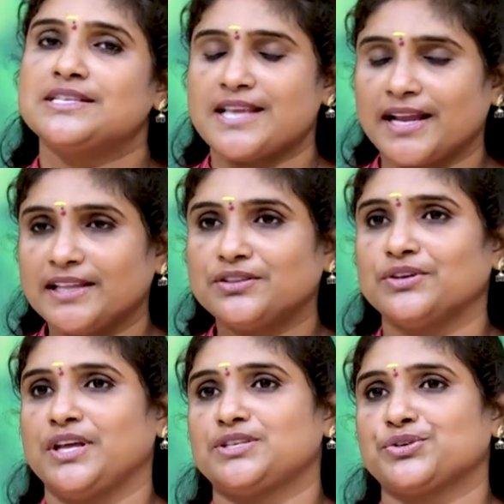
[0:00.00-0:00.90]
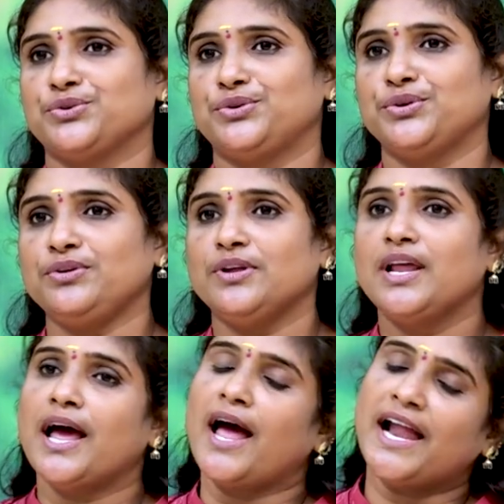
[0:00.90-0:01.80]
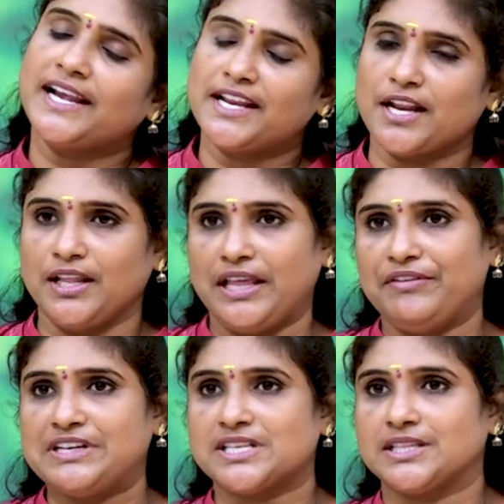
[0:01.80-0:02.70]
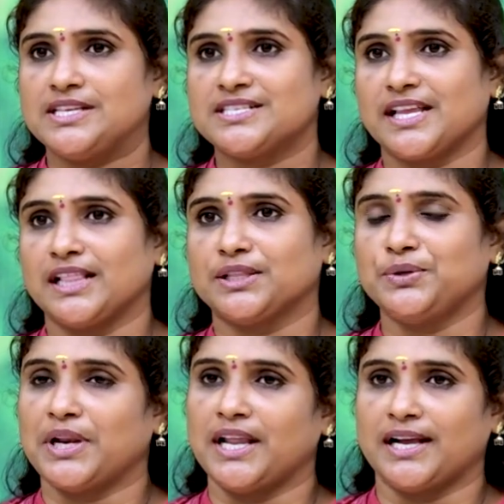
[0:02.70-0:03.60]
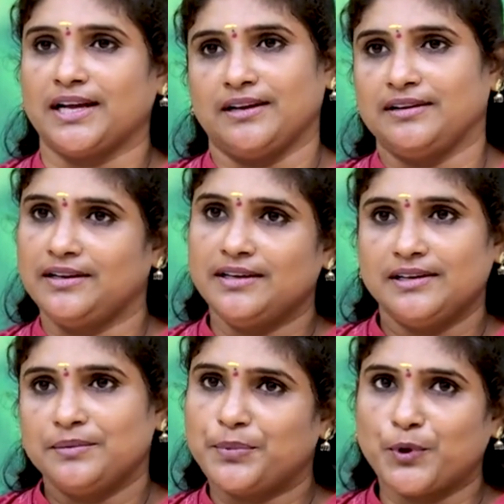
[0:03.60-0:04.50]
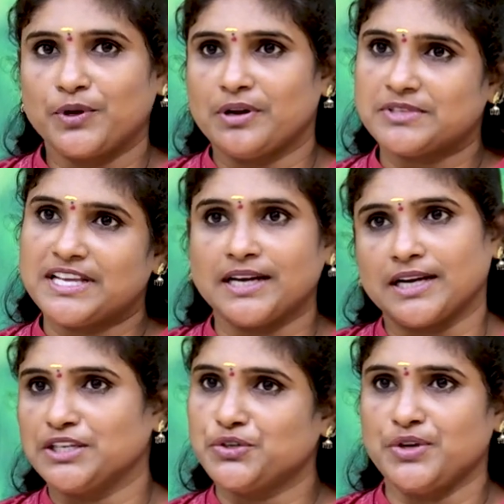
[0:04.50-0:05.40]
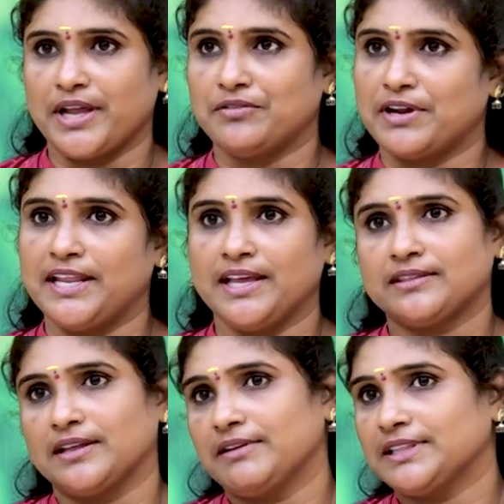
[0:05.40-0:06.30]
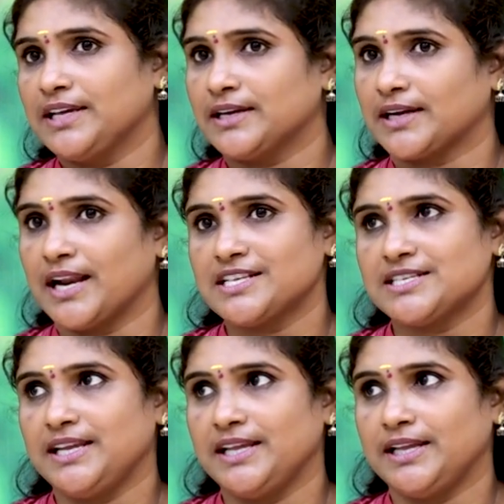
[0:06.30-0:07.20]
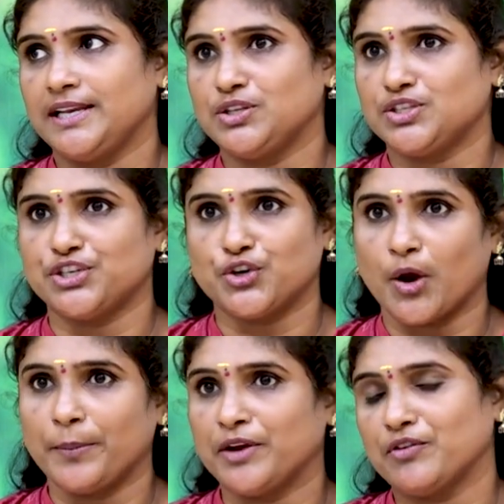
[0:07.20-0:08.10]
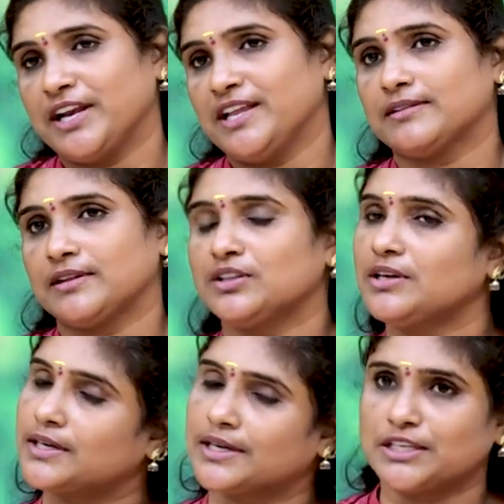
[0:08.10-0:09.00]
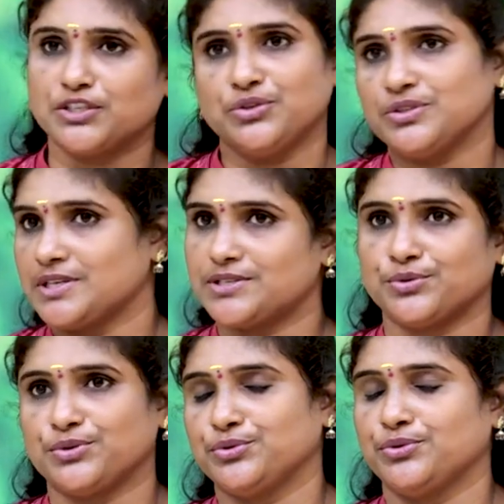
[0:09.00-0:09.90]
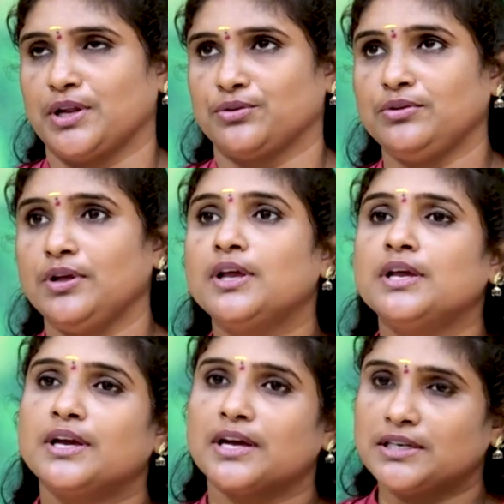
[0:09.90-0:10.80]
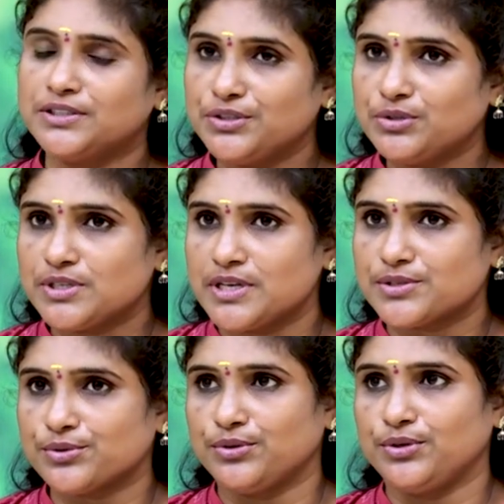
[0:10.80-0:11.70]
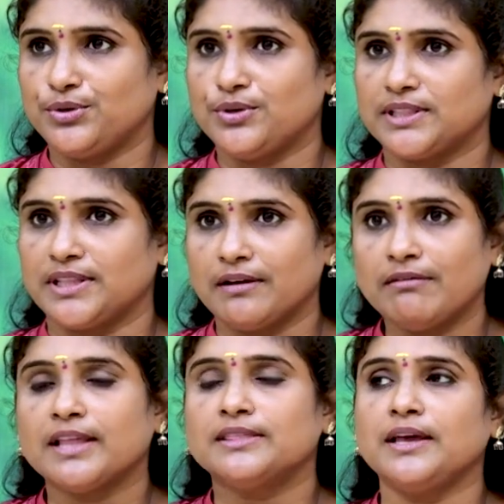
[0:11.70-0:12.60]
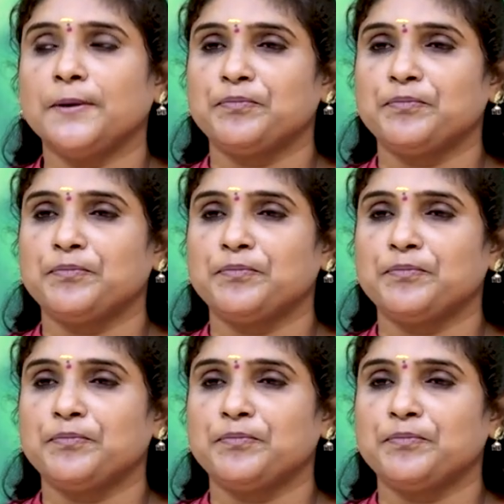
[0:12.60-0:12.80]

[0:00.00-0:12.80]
సంగీతం నేర్చుకుంటూ ఆయన నన్ను ఈవెంట్స్కి తీసుకెళ్తూ అలాగా ప్రోగ్రామ్స్కి ఇంకా కంటిన్యూ అయిన వన్ ఇయర్ తర్వాత ఇంకా కళాంజలి నుంచి డ్రాప్ అయిన వన్ ఇయర్ తర్వాత ఇంకా కంటిన్యూ చేసుకుంటూ ఉన్నాను కంటిన్యూ చేసుకుంటున్న తర్వాత